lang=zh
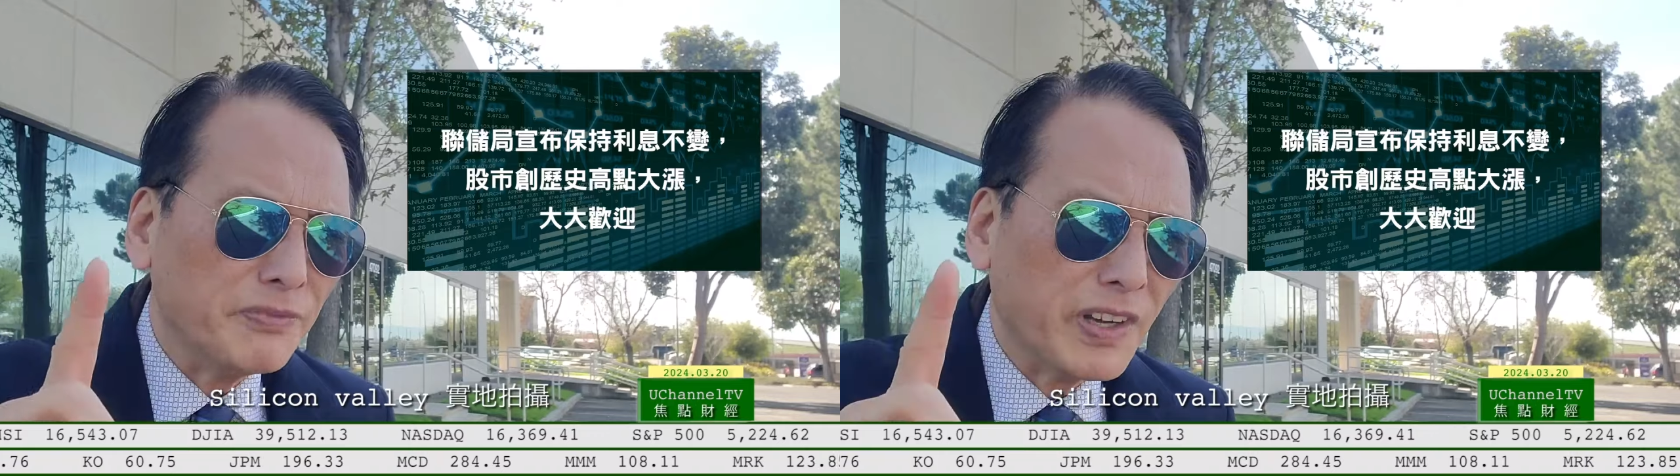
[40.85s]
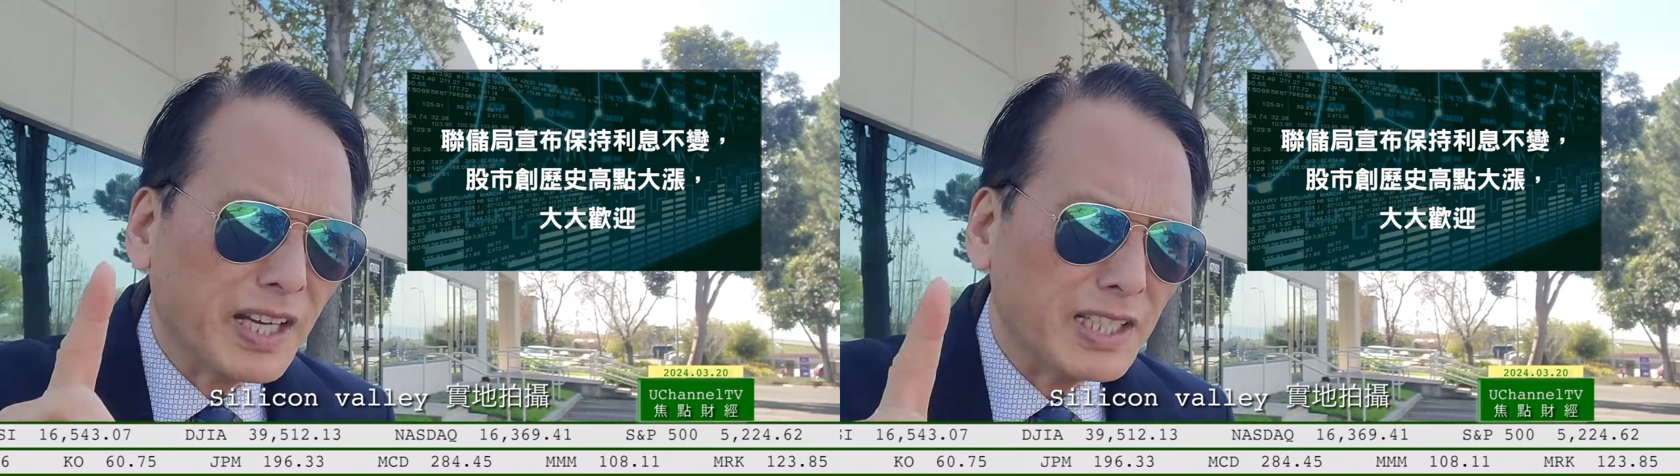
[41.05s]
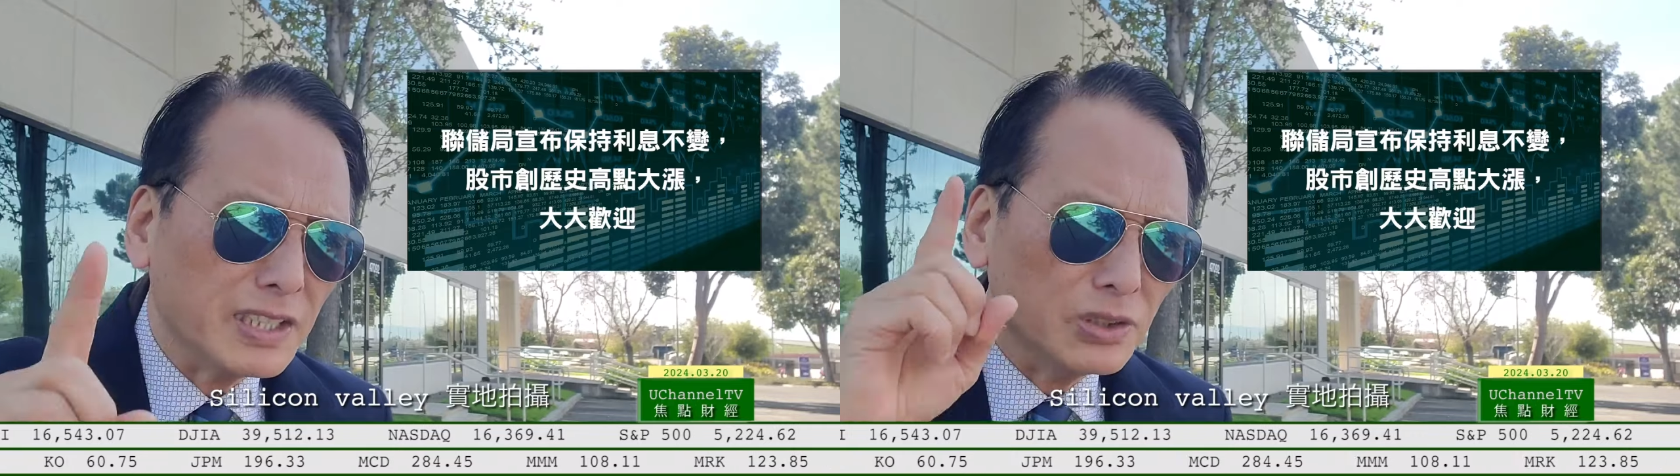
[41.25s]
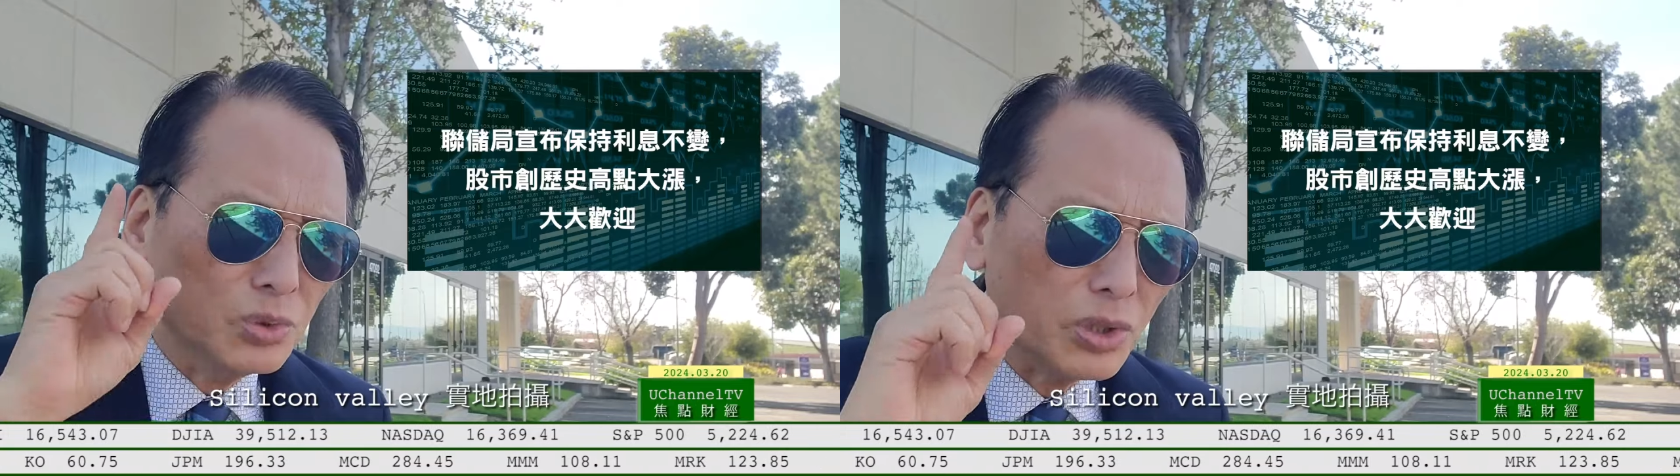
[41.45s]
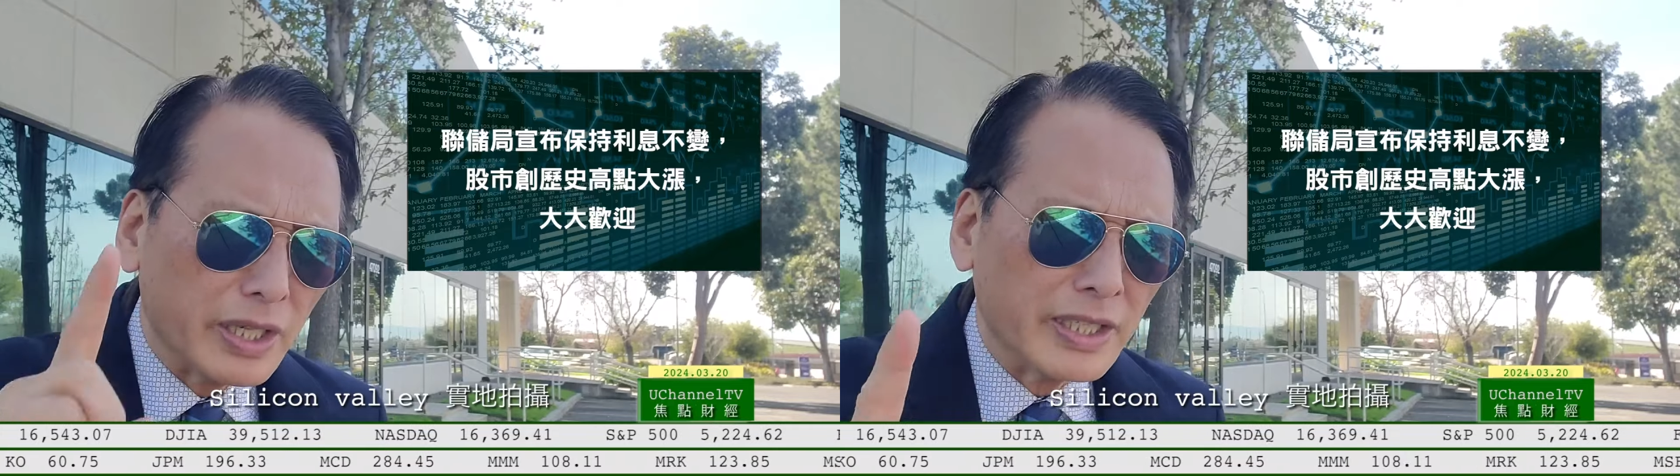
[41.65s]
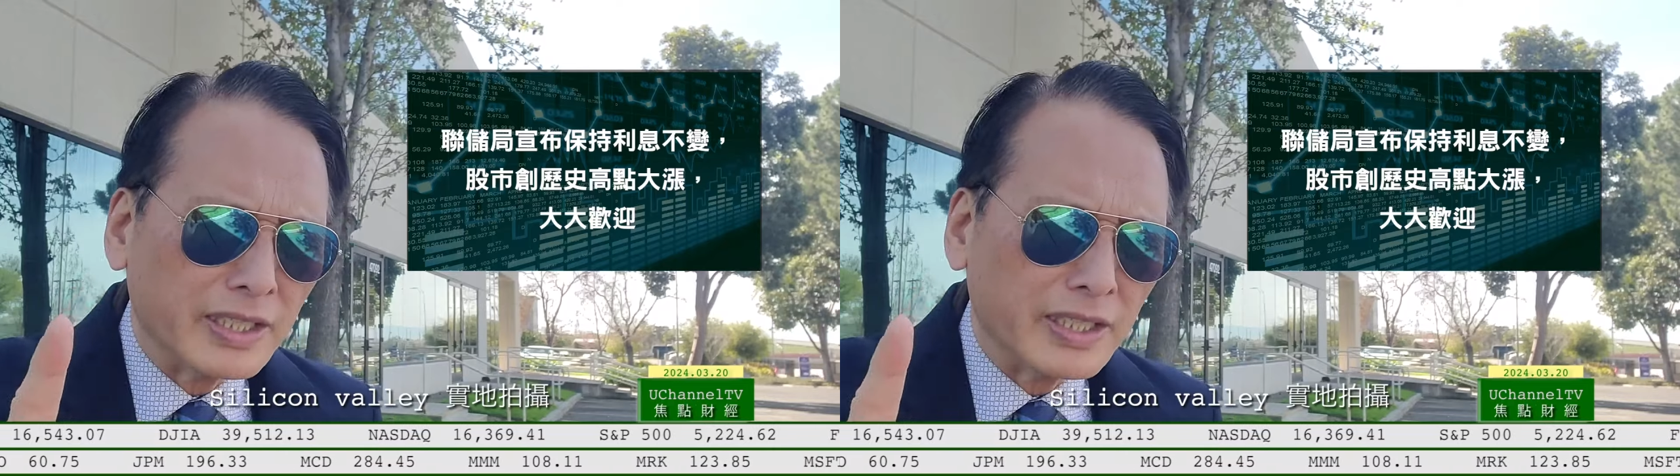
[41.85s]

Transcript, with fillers: 翻升最